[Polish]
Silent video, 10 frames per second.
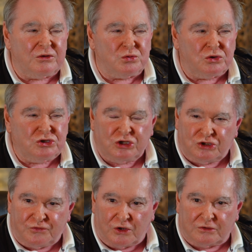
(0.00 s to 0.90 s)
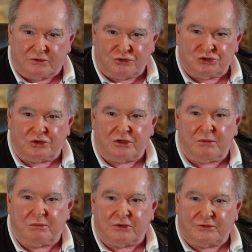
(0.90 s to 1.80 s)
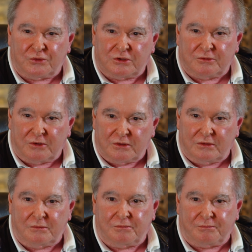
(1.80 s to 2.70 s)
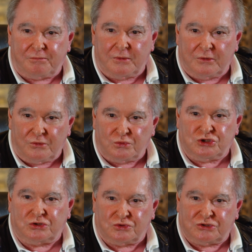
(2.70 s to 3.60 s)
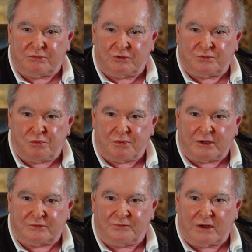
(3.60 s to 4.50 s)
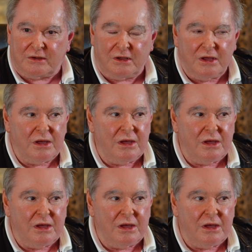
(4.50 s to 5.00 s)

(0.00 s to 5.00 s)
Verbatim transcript: drugi dzień świąt ściągnąłem tych swoich ludzi, którzy ze mną współpracowali